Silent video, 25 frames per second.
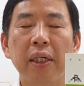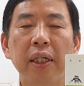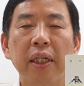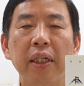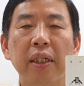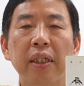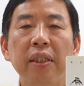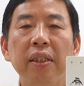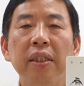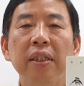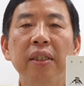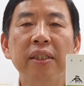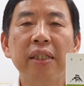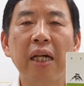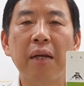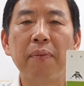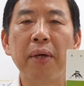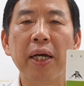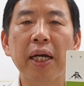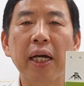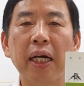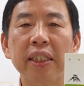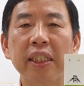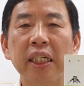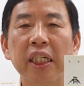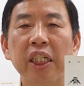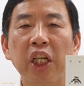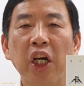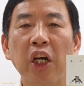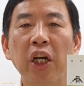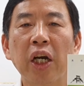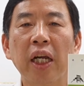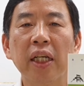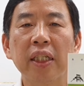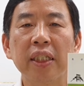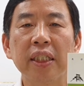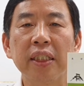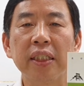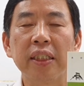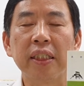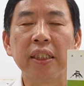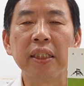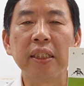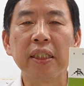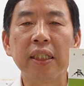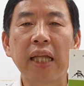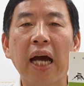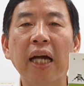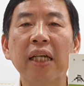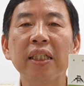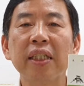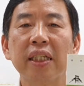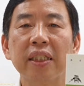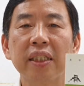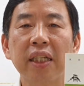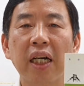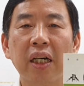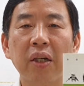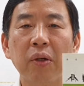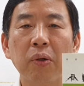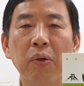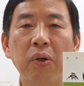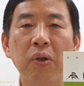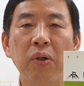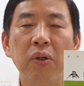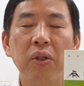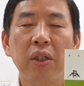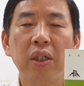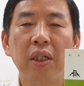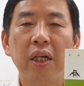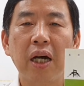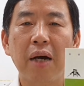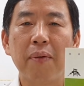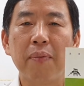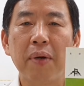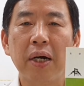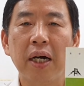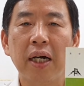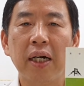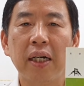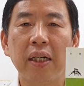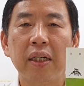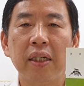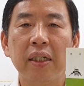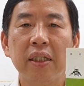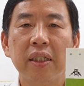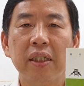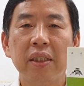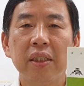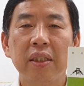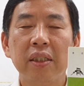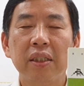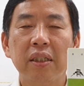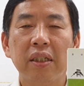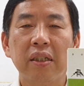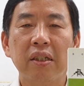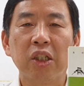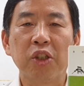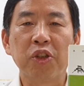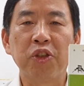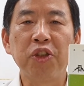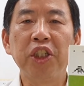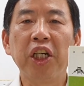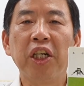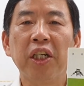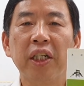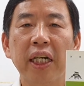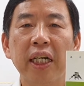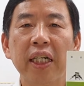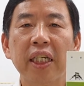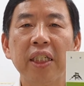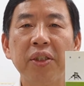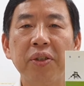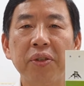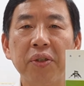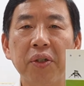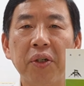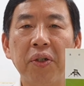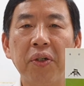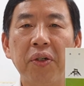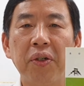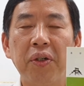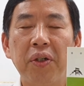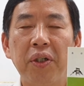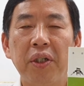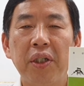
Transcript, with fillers: 그들 삶에 가장 영향을 끼친 당대사로 아마 어, 규정을 하겠죠.